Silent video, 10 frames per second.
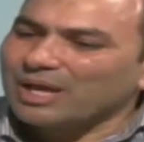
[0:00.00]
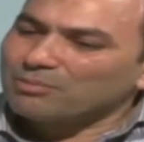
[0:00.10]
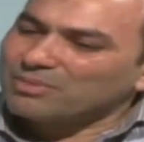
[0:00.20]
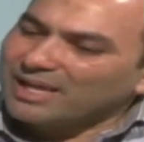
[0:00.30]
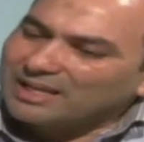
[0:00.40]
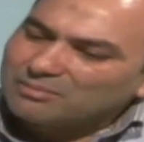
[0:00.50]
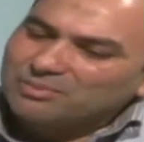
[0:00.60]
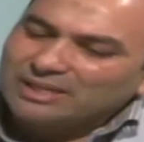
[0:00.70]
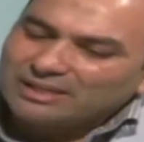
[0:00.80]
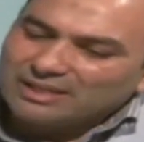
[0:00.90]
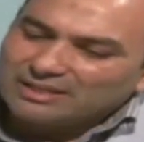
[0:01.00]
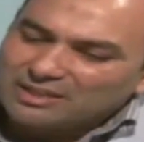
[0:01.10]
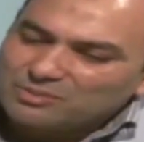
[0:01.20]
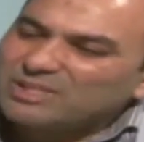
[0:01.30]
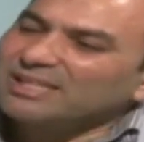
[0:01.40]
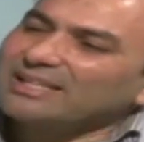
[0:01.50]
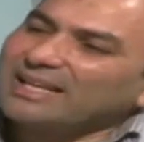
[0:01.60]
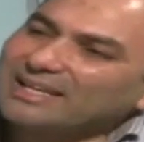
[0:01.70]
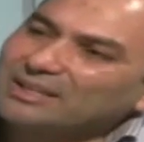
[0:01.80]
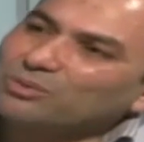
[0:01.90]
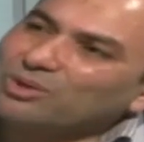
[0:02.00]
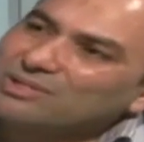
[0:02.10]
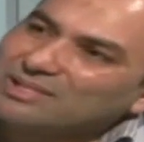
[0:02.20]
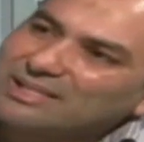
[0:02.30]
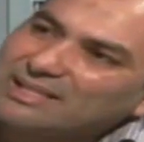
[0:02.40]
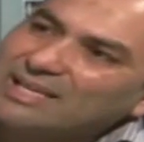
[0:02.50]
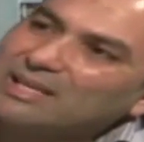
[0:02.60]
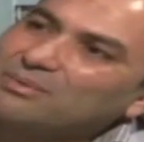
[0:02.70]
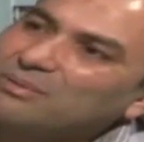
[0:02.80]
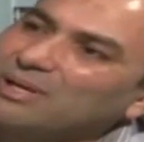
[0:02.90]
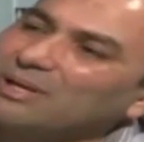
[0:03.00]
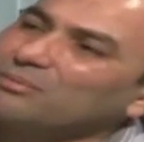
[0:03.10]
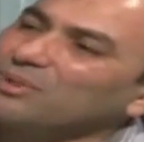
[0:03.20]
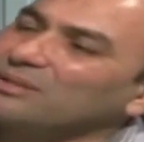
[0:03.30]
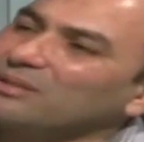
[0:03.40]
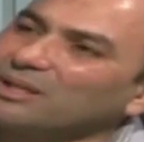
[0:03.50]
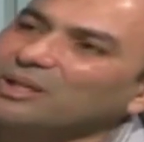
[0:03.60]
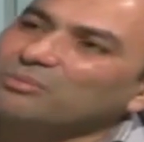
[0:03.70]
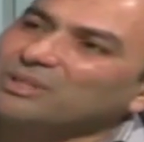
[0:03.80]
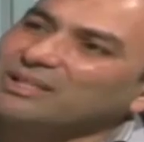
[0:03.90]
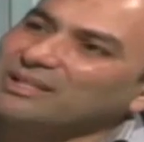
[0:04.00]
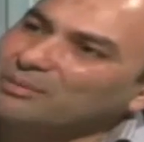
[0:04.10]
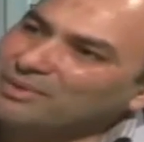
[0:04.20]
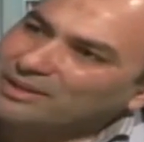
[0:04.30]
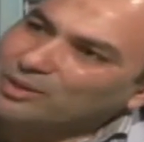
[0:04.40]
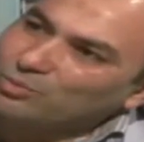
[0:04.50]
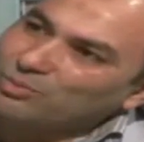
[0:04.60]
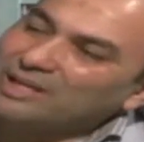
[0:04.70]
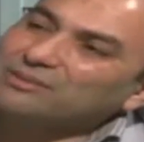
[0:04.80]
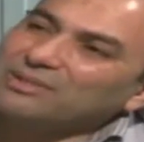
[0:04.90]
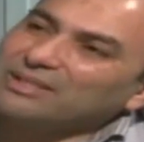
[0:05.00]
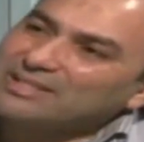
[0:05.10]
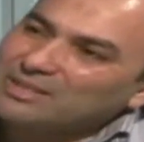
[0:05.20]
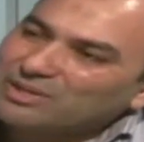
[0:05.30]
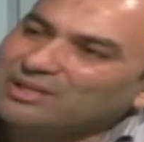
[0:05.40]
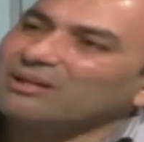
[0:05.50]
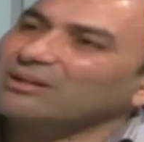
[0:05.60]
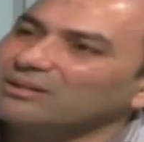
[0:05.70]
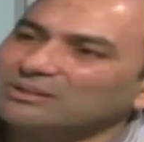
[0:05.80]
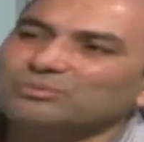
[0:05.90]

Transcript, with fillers: بجانب تظبيط الحاجات الوراثيه اللي هي بتبقى بتنتقل من الاباء للامهات في الزواج الاقارب